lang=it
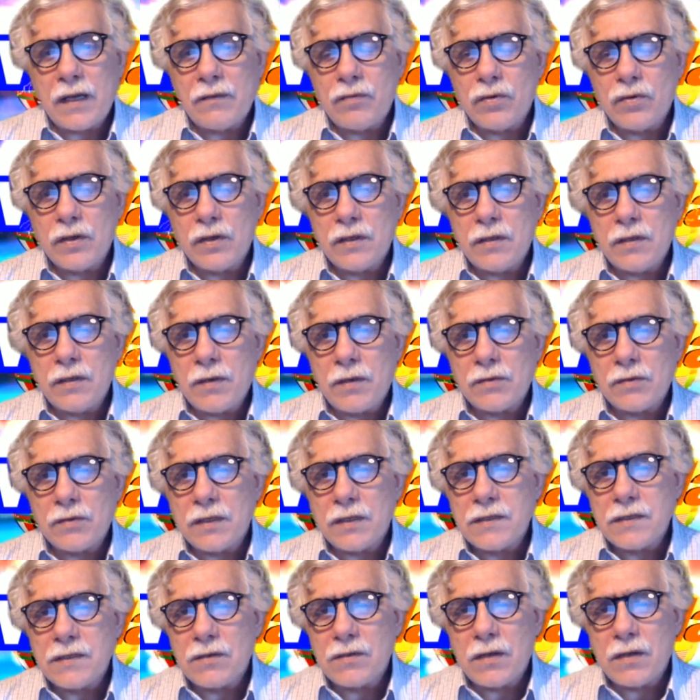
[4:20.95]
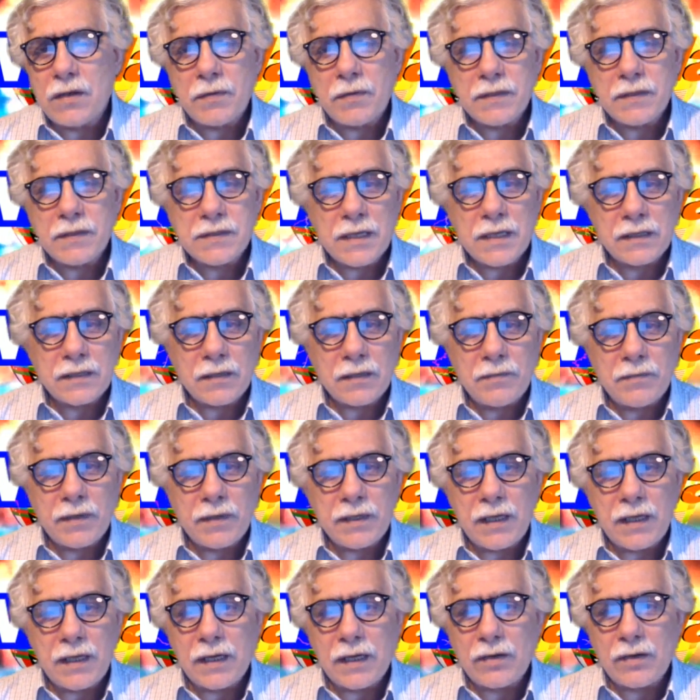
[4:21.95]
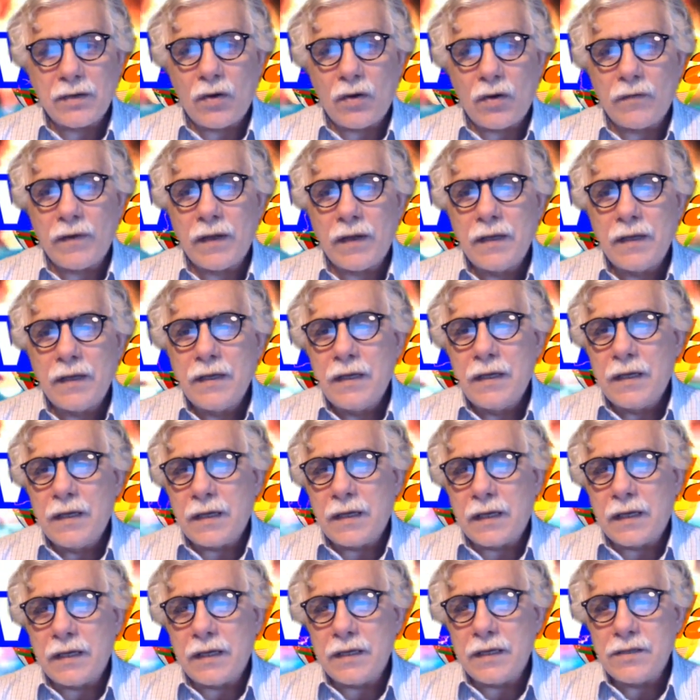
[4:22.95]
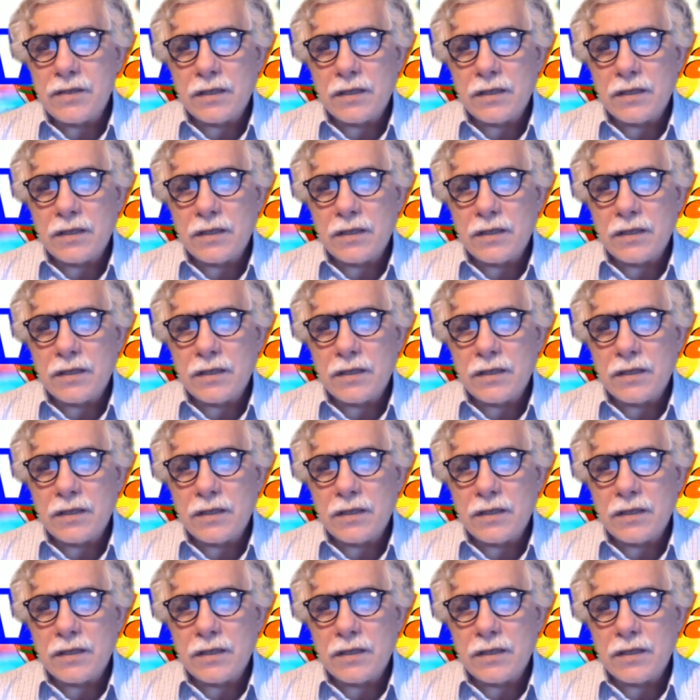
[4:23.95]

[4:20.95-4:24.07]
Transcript: lavori di manutenzione per Santa Maria la Nova, la